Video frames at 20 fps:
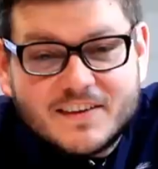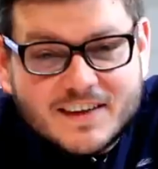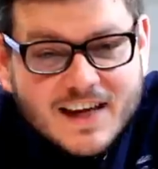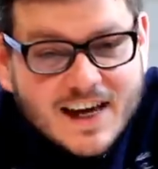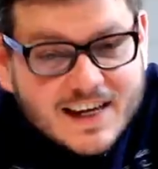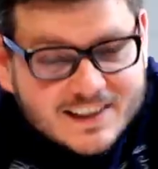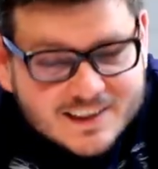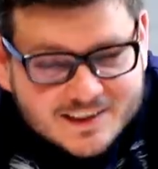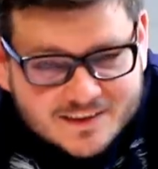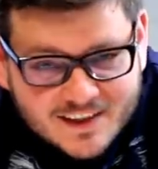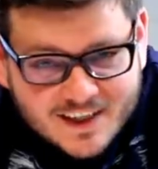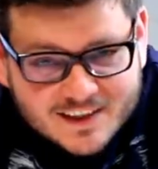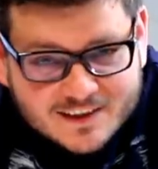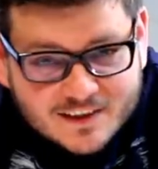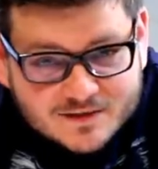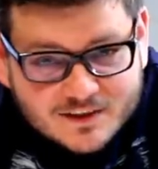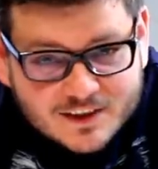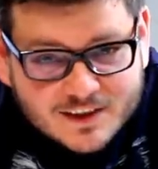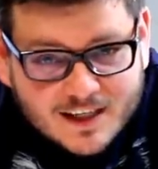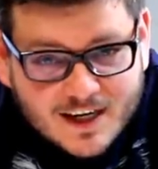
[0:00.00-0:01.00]
Как
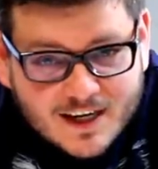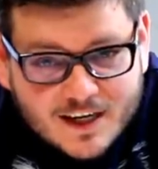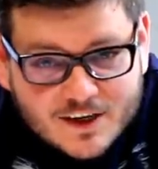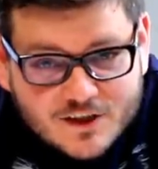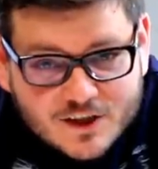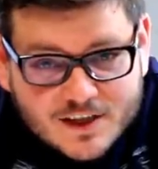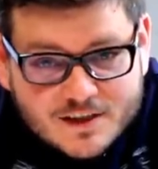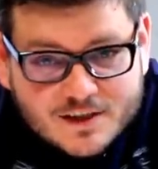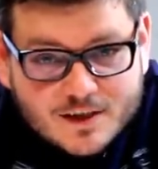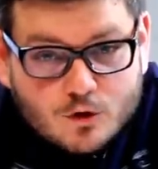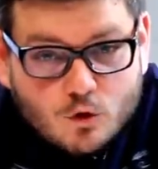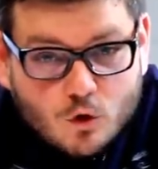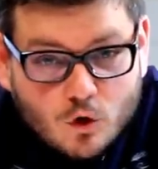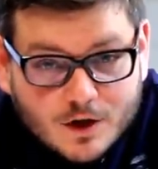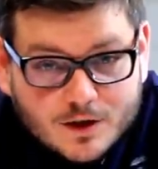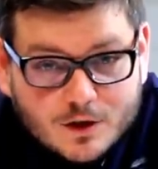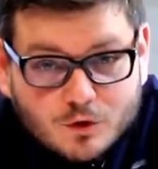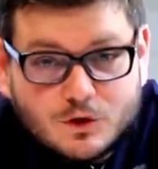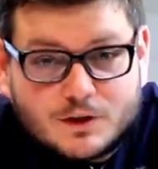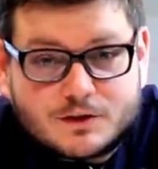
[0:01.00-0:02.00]
известно, в центральной части
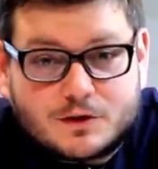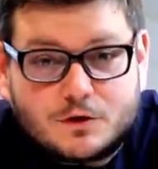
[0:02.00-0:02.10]
города у нас